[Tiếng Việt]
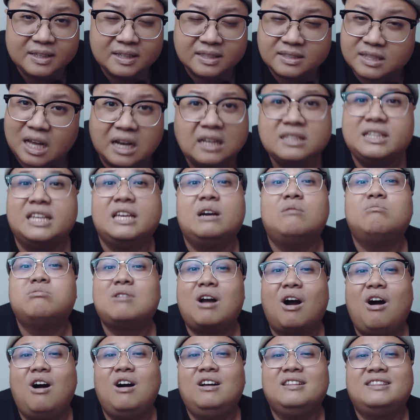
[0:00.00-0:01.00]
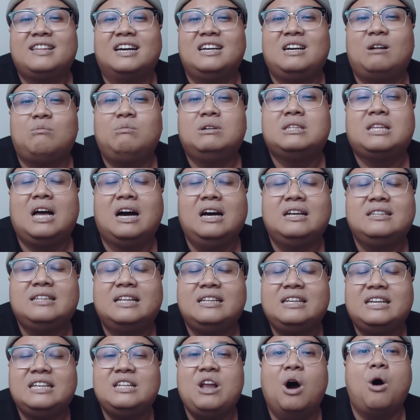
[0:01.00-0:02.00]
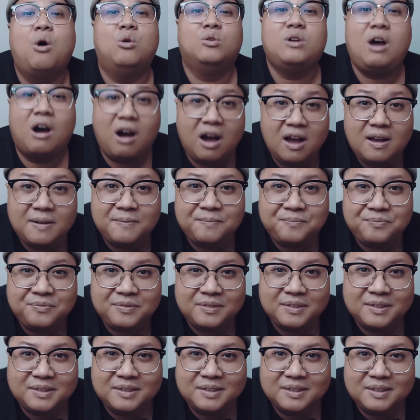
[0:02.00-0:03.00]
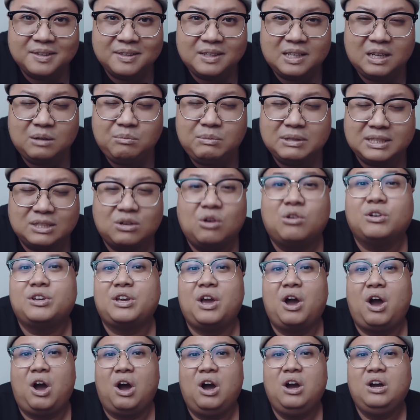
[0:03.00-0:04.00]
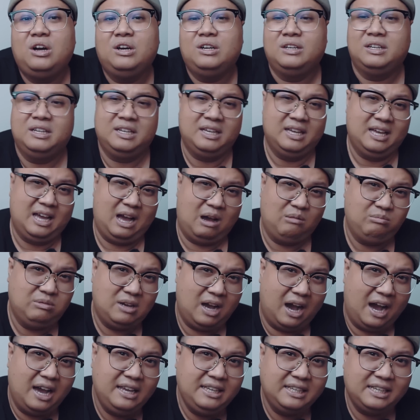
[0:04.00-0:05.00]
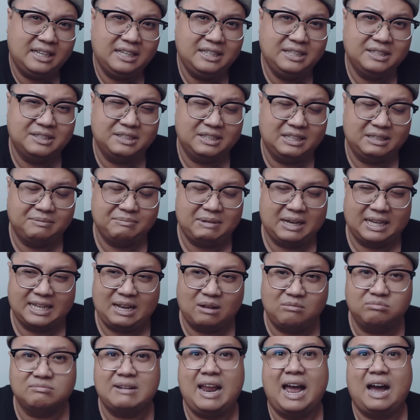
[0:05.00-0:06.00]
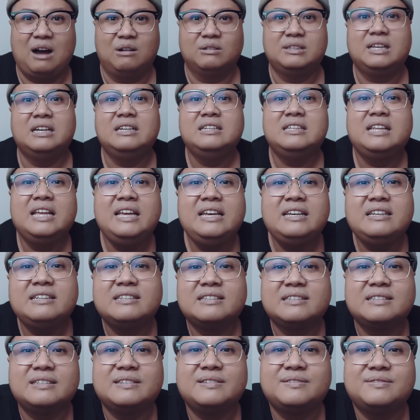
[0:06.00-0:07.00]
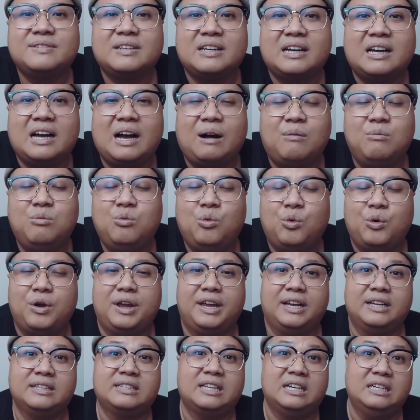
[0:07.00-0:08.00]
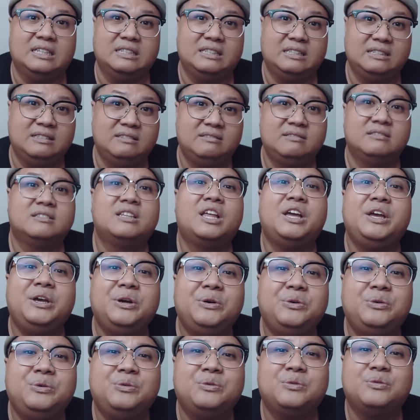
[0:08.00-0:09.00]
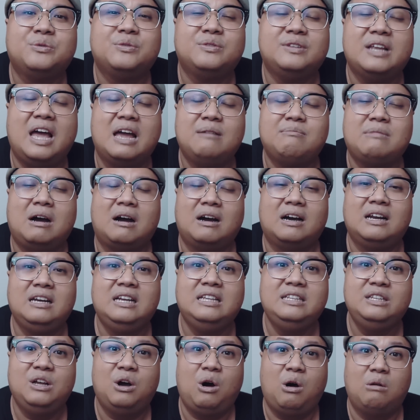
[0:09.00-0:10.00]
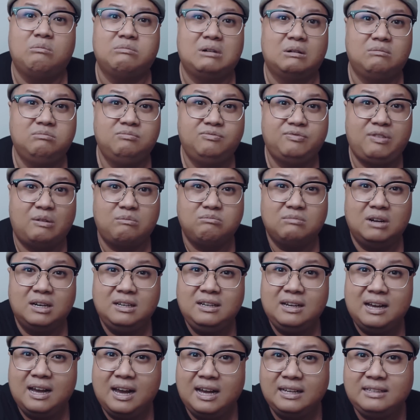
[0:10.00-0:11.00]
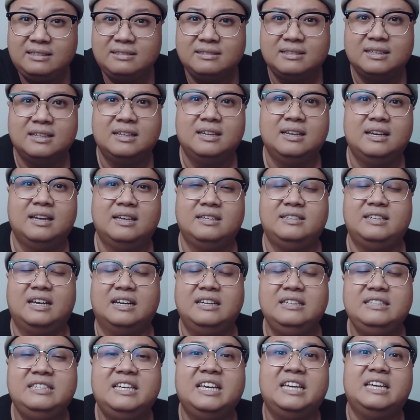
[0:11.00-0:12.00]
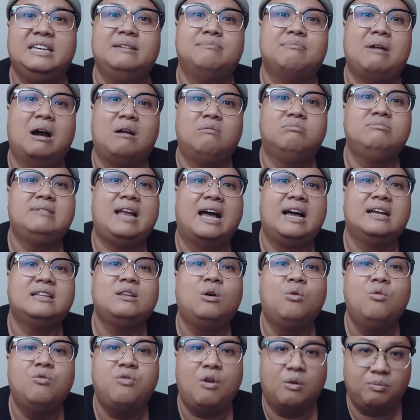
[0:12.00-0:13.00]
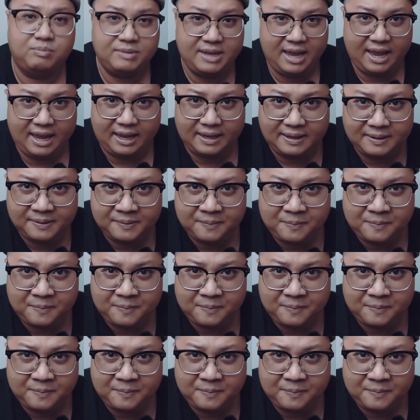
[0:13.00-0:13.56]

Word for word: tân thì không có tân không có thân đến cái độ đó đó mình còn nhỏ ông gửi những cái người mà đồng đạo thân thiết ông nguyện tự thiêu để mà cái linh hồn ông phong ứng hết những gì mà ông đã thu phục về